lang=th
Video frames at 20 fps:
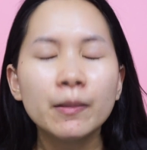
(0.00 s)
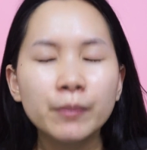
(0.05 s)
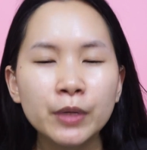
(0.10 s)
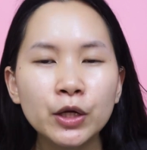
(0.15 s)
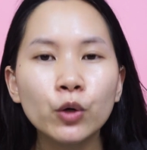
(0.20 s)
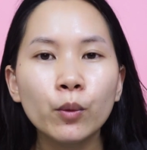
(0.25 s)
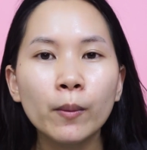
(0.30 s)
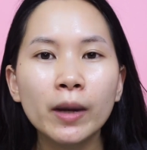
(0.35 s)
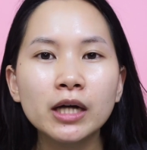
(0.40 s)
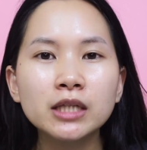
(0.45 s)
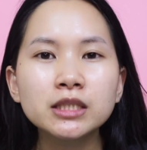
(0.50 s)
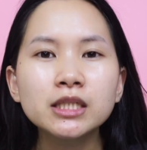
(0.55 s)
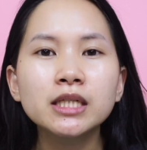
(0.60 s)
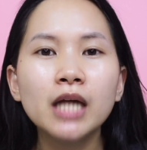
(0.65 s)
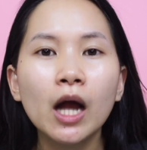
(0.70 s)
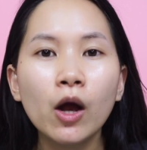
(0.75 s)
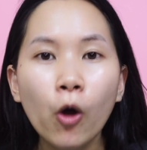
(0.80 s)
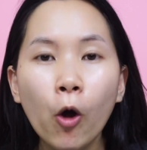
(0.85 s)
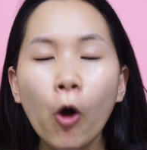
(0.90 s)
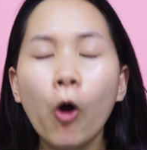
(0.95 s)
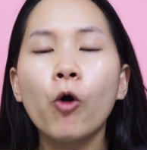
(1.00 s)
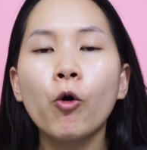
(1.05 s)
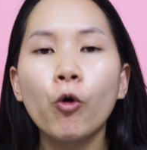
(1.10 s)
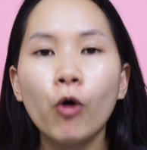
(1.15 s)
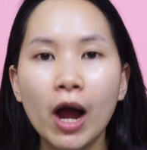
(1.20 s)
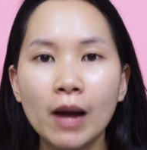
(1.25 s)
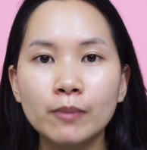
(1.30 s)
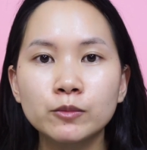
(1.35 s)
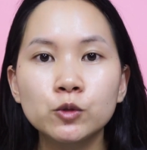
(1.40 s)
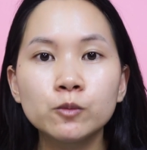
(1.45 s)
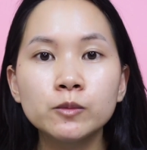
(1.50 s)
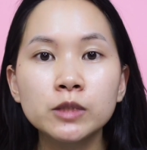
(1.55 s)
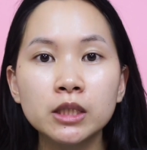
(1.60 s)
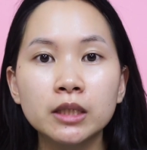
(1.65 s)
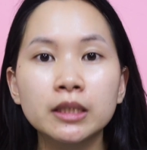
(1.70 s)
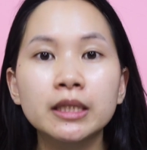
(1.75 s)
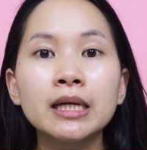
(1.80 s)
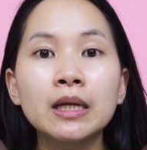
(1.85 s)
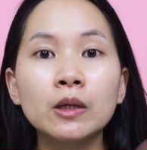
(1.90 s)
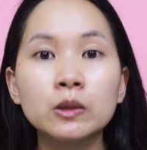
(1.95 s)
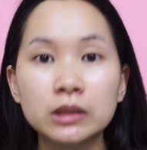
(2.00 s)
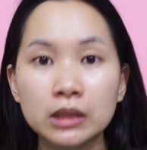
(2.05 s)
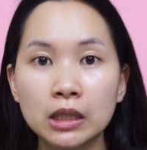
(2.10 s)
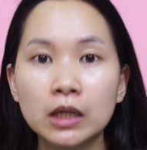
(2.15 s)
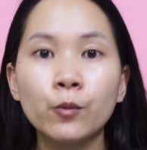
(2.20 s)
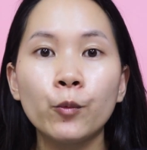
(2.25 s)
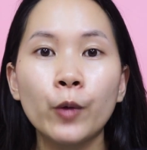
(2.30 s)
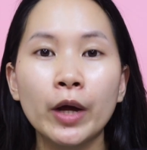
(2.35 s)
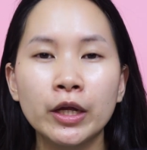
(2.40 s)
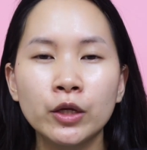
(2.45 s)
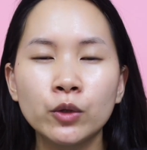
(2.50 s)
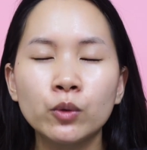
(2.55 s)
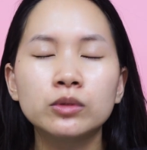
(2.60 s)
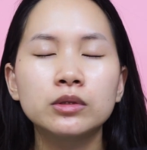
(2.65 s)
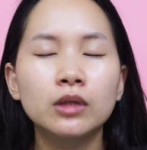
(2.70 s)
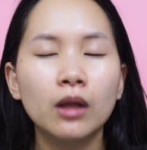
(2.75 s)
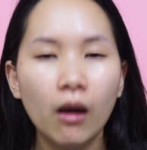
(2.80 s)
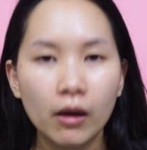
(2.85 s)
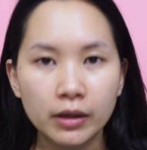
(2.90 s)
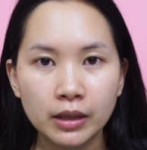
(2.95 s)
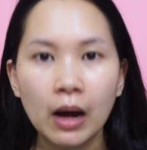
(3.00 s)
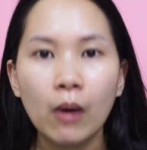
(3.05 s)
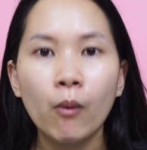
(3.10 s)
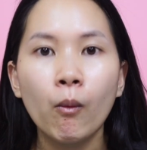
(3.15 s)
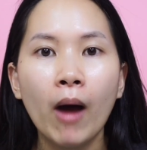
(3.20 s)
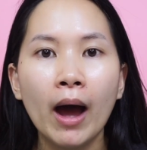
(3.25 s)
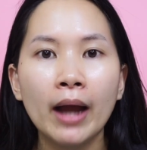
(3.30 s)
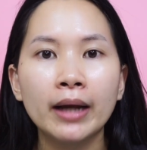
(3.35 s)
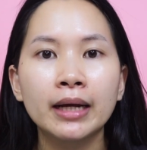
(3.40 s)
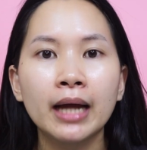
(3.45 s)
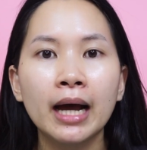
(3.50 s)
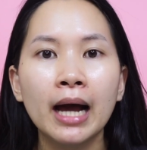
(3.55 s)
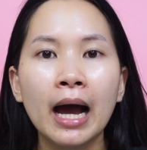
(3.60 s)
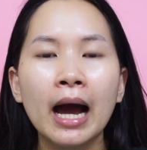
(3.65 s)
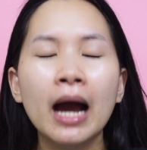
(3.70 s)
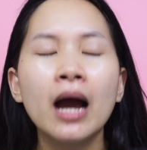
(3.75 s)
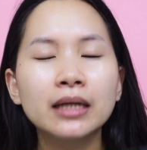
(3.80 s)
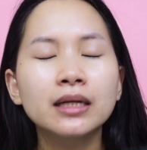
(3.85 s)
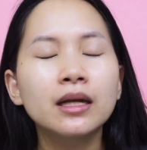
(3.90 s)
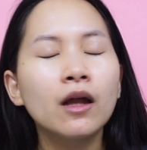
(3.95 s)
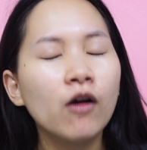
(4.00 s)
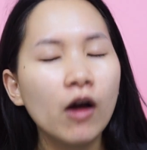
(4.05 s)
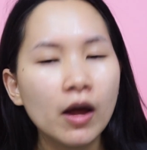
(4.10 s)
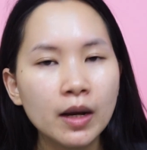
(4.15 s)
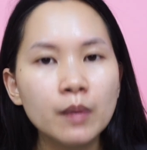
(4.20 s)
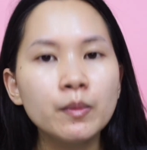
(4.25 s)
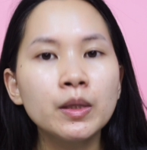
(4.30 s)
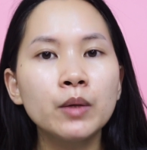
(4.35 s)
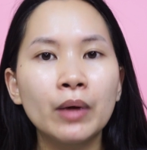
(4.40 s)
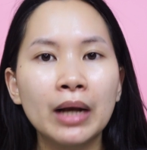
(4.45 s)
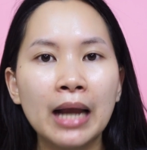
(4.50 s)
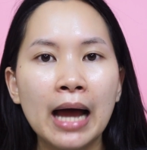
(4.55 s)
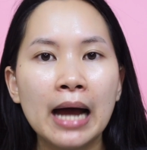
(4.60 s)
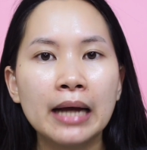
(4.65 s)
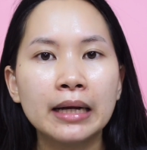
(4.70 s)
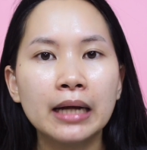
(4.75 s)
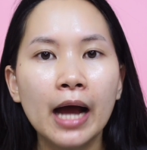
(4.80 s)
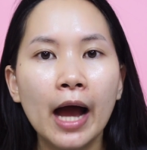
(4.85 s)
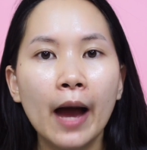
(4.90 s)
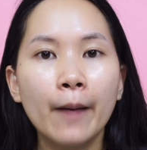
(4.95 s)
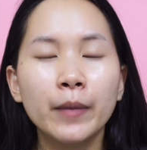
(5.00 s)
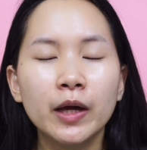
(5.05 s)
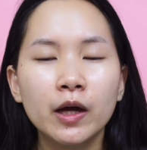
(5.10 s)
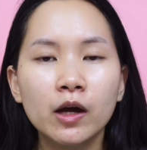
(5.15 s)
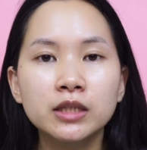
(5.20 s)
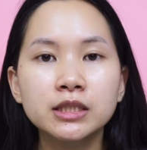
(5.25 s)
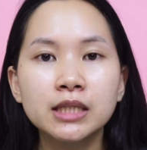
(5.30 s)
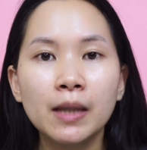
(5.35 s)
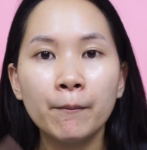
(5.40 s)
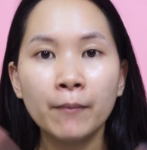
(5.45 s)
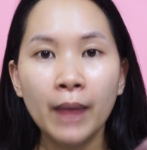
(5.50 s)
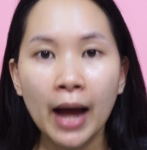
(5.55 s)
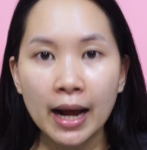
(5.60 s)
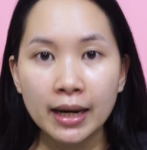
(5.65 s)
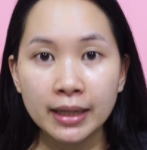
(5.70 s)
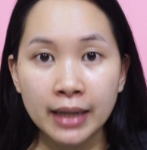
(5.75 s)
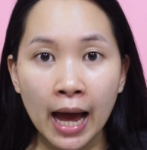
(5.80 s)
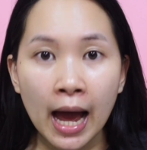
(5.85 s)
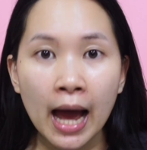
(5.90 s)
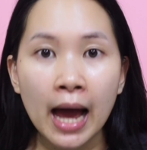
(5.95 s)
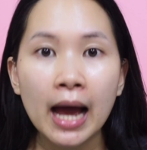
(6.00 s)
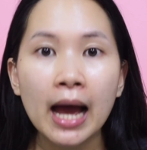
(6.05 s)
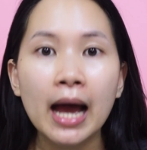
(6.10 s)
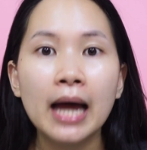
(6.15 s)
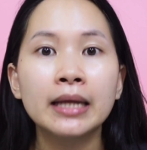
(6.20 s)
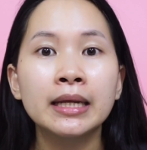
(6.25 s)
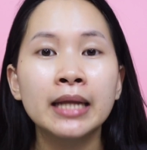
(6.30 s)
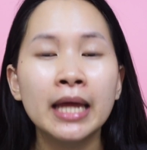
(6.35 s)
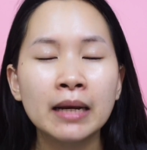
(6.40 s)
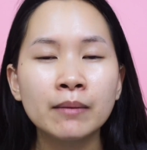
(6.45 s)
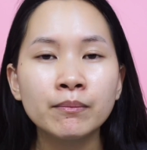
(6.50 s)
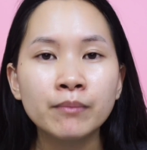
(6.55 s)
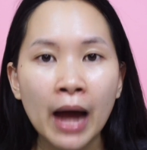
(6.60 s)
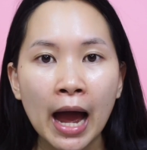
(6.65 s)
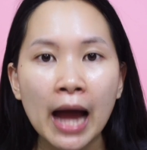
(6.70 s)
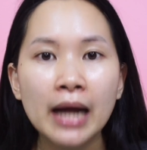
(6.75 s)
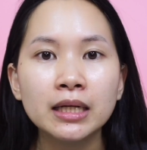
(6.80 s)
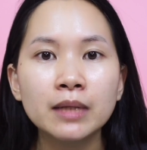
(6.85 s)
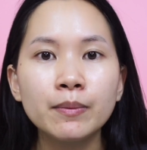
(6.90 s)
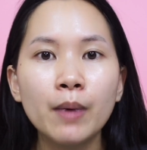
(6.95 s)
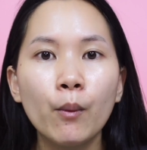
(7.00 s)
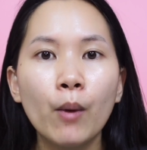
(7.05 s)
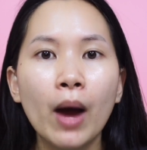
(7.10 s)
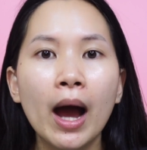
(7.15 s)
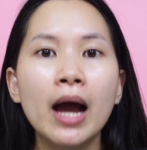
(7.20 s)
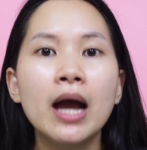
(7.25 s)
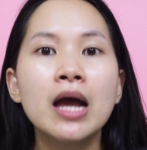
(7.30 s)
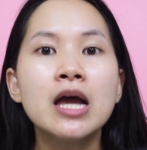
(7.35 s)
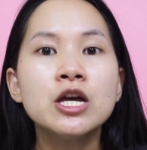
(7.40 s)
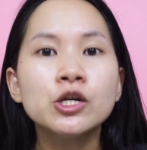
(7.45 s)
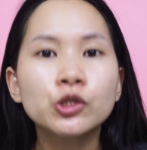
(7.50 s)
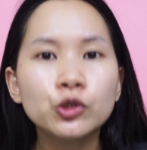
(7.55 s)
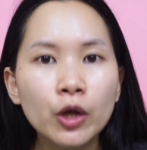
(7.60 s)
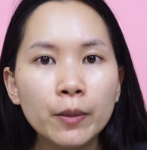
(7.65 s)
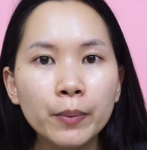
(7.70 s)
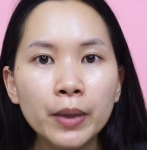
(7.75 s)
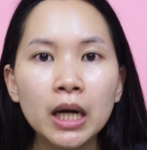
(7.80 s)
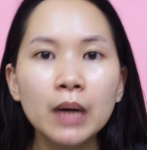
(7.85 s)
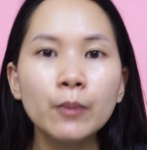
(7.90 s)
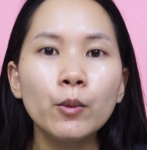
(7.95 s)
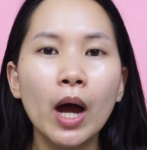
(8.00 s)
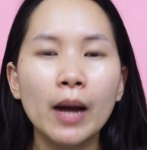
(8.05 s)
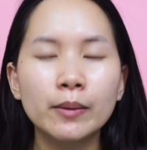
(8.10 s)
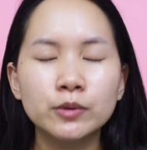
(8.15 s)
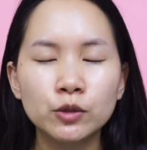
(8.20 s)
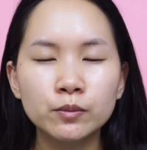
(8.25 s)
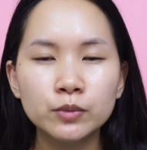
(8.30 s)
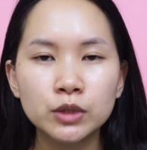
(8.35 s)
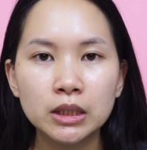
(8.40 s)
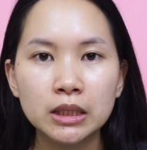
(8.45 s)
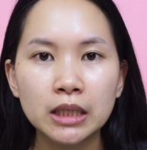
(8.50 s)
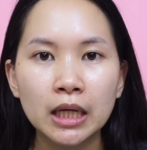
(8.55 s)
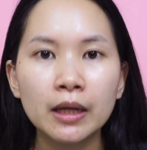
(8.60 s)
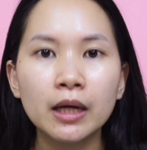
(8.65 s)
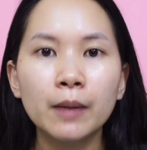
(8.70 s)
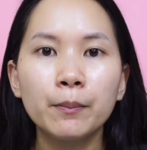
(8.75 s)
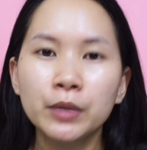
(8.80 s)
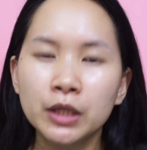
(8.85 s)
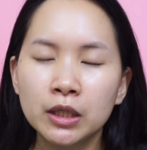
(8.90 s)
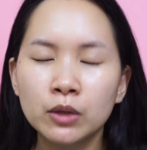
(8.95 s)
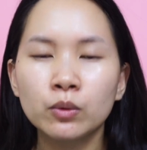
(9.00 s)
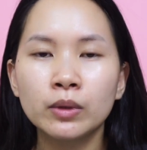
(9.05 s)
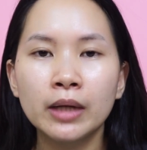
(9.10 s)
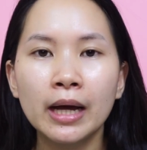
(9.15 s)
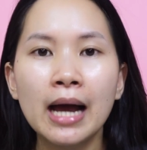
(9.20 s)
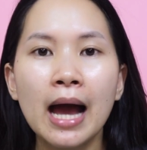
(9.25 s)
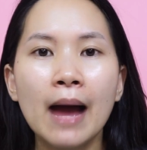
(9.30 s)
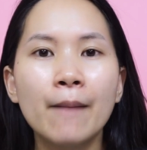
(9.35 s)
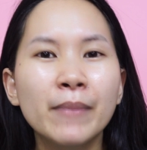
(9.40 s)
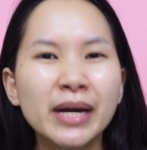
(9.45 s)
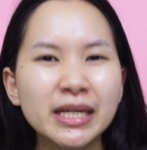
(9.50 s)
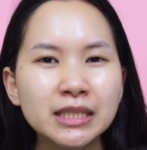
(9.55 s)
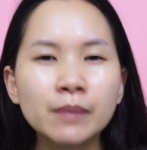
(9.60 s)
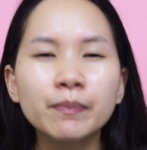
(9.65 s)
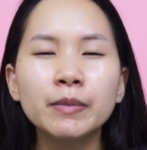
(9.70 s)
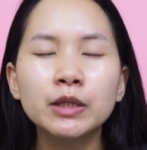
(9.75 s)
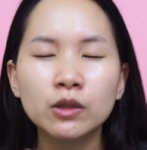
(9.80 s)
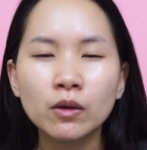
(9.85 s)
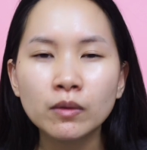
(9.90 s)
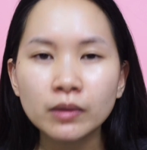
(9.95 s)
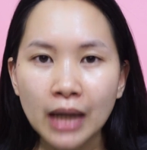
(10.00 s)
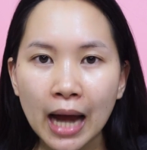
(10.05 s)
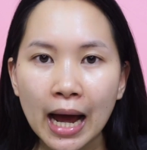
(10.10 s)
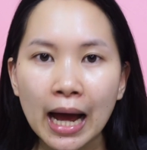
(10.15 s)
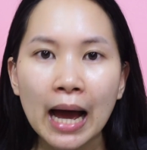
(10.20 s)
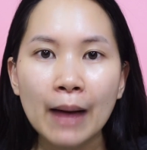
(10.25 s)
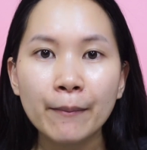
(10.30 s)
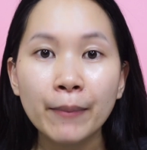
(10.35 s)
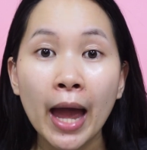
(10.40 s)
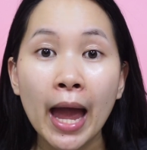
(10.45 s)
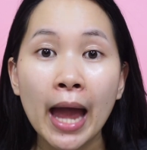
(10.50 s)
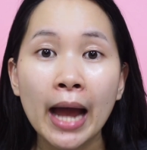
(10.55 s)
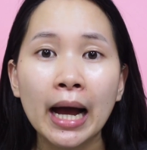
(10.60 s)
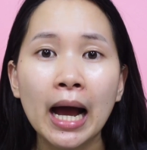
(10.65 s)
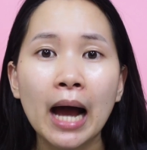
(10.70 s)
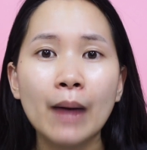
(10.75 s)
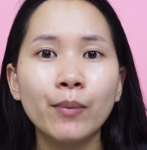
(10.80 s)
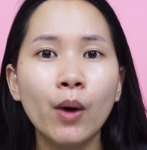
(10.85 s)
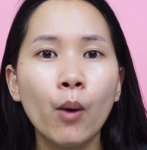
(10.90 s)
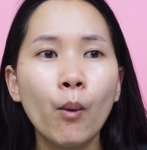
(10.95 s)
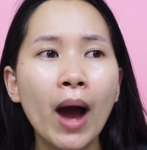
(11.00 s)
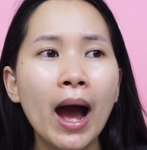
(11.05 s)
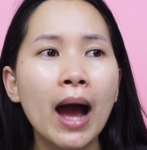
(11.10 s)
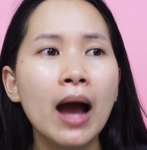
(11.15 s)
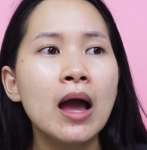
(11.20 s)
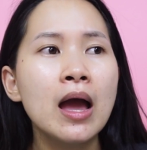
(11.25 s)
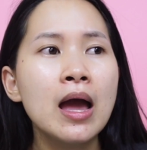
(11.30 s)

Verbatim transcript: ผิวมันก็จะยังคงความชุ่มชื้นที่เราเติมไว้อยู่ตลอดทั้งวันนะคะแล้วก็ถ้ามีเวลานะคะเมย์ก็จะมาร์กหน้าค่ะเน้นมาร์กที่แบบว่าช่วยเพิ่มความชุ่มชื้นให้กับผิวนะคะไม่จำเป็นต้องราคาแพงค่ะ เพราะว่า